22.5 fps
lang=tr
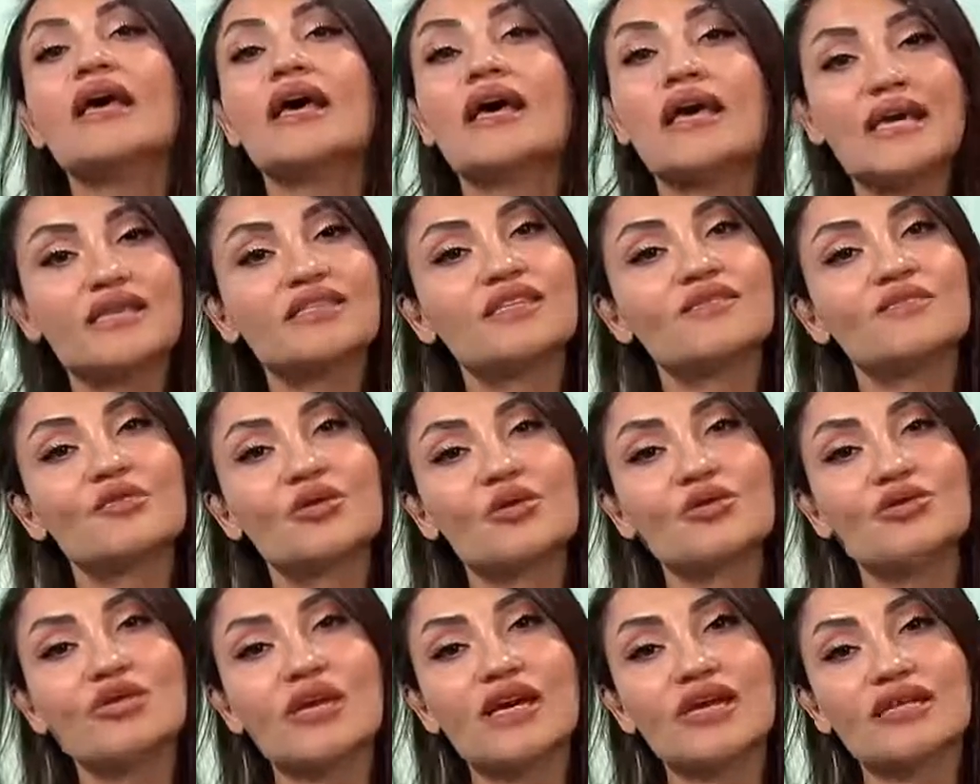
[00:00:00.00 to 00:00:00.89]
eğitim
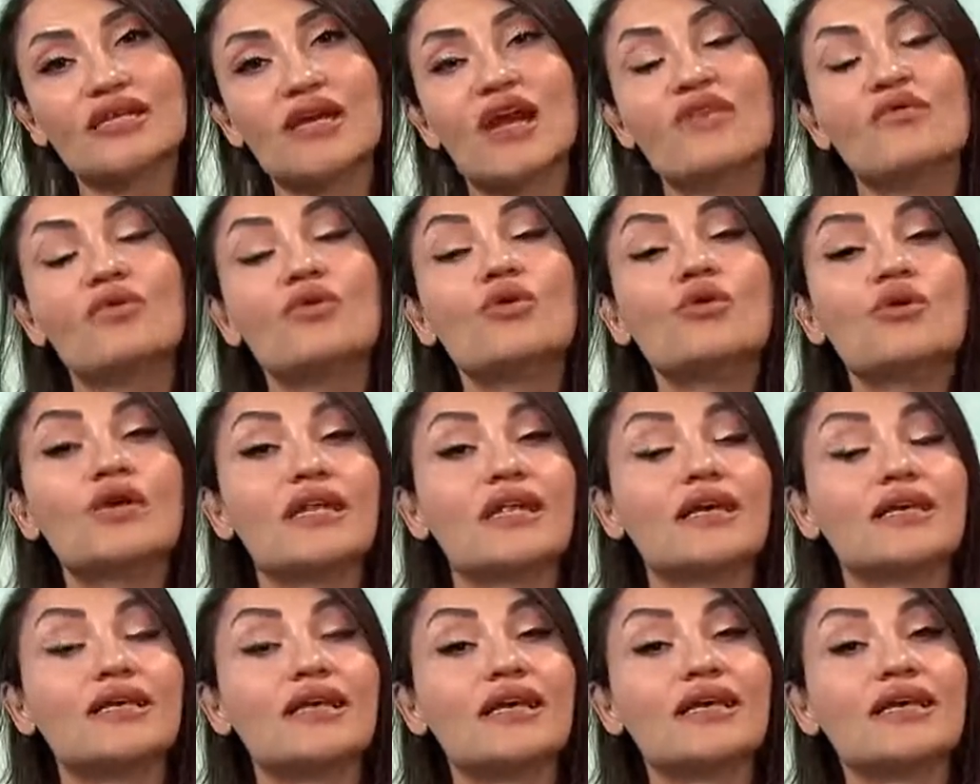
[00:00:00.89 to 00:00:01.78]
görecekler ve
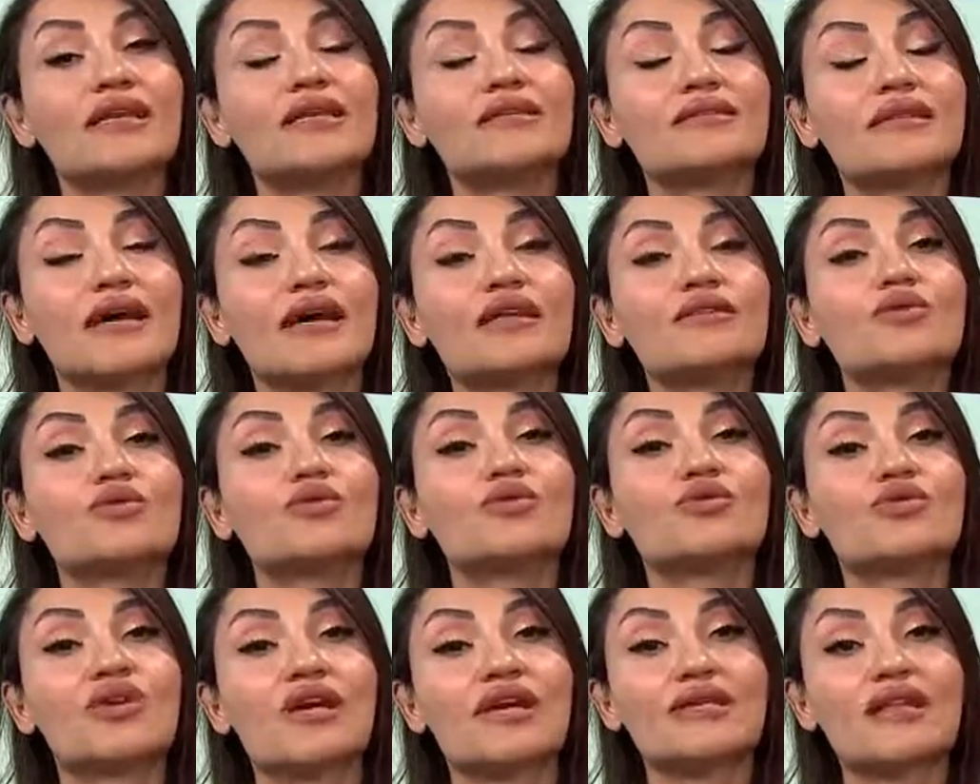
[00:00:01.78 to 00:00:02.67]
ülkelerine yeniden
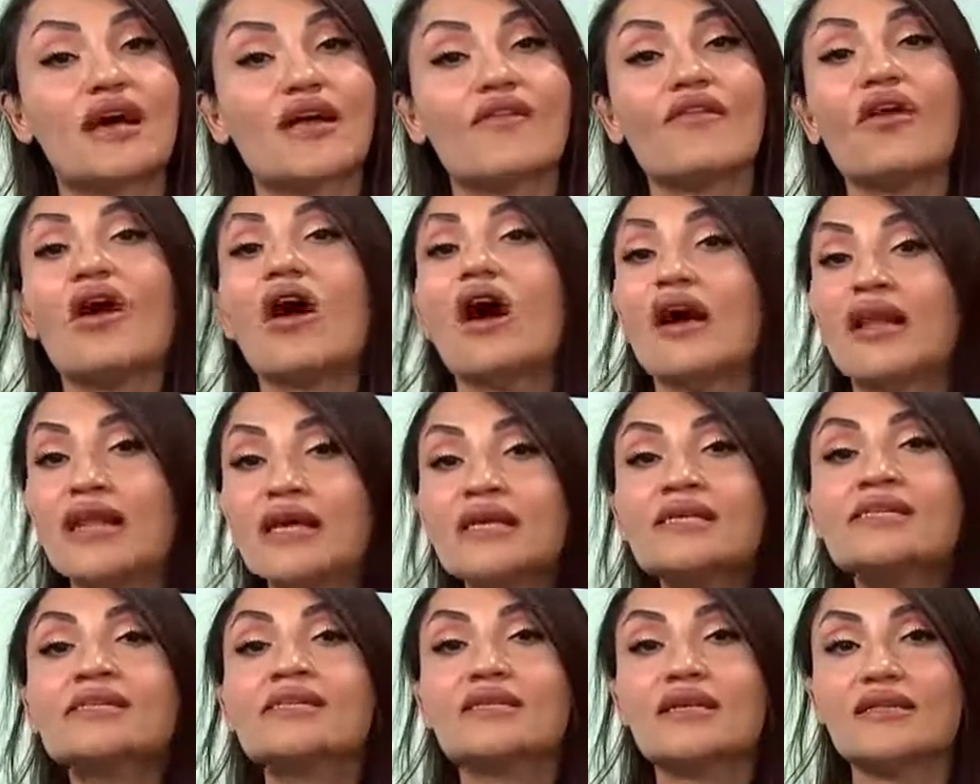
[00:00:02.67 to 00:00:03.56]
dönecekler ve hali
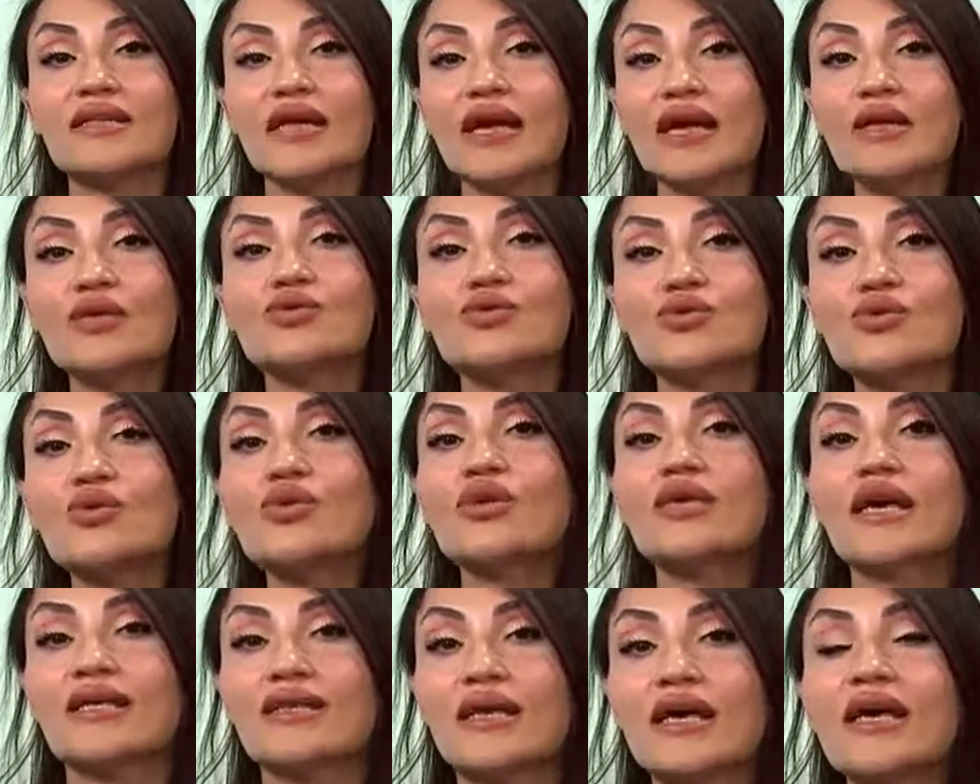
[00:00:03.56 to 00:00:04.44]
hazırda da henüz
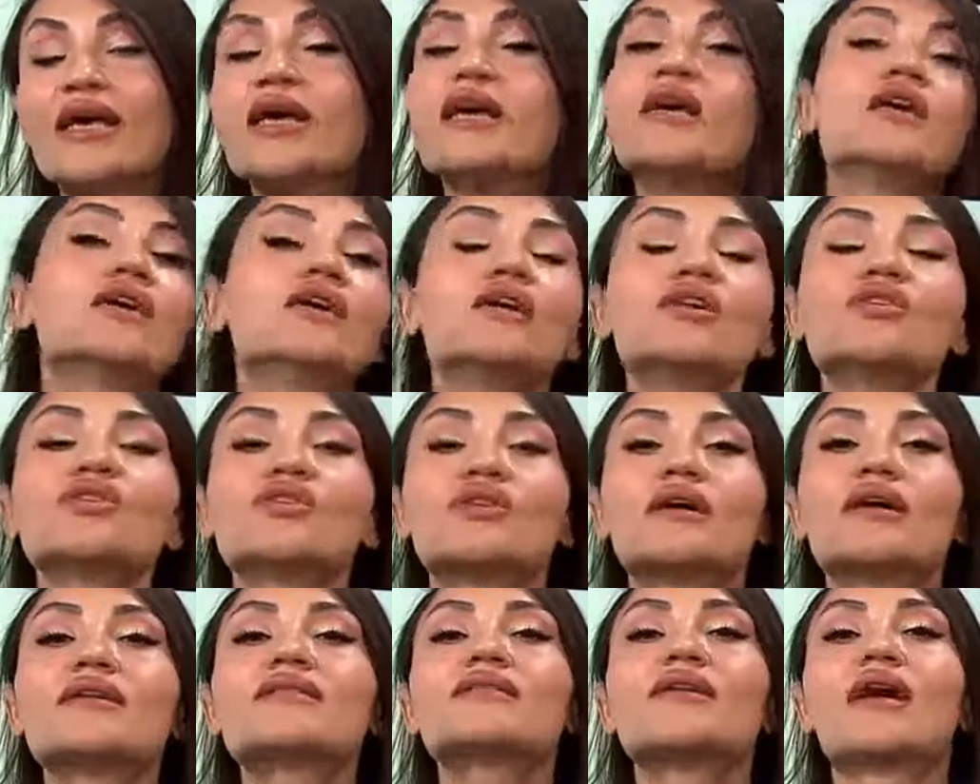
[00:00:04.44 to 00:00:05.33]
Türkiye'de hiç
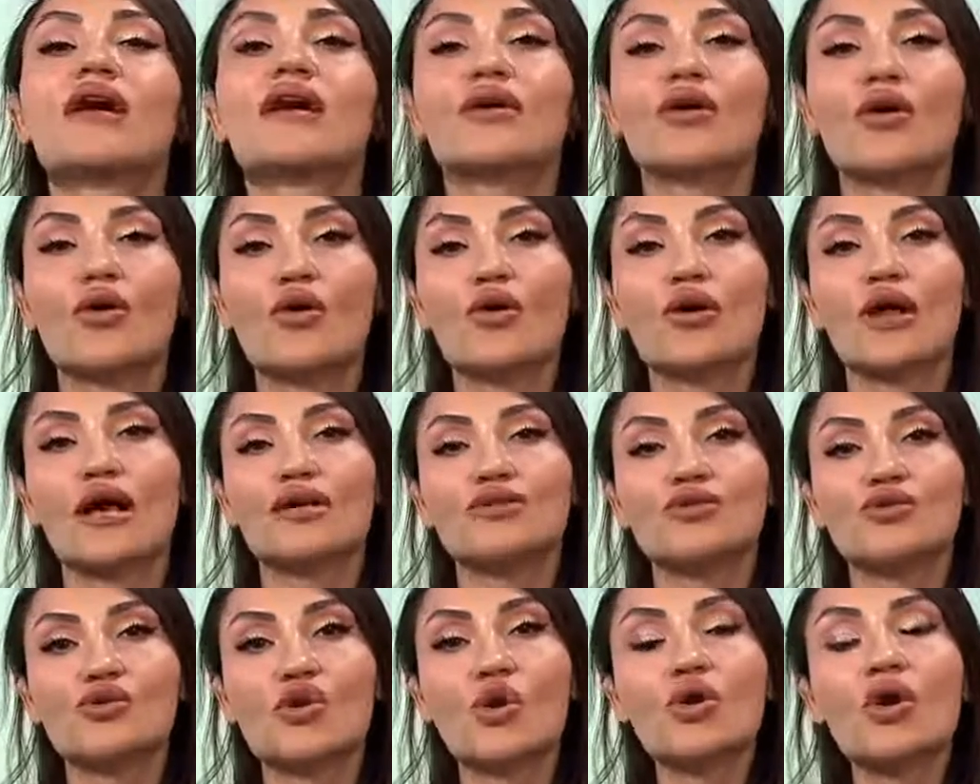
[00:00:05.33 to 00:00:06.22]
Katarlı
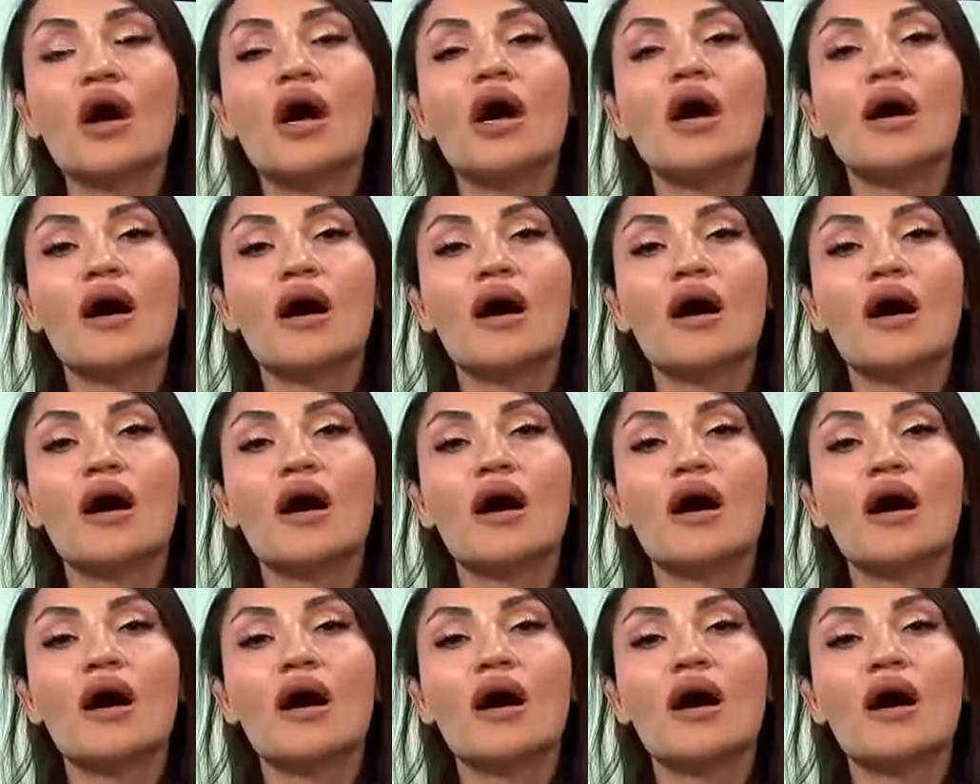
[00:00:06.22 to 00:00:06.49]
öğrenci yok.